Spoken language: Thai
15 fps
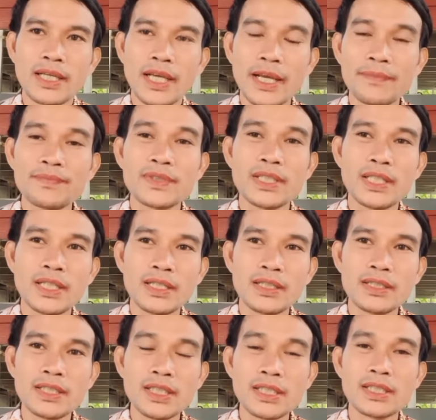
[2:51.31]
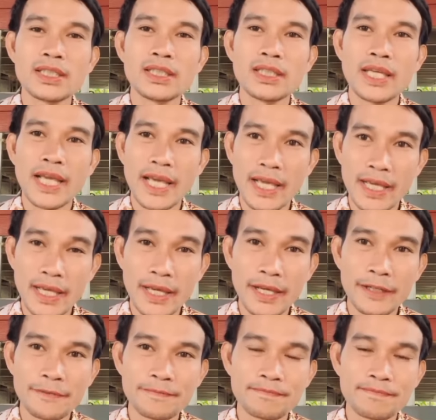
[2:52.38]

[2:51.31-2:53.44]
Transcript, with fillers: เอฟซีที่เคยแห่แหน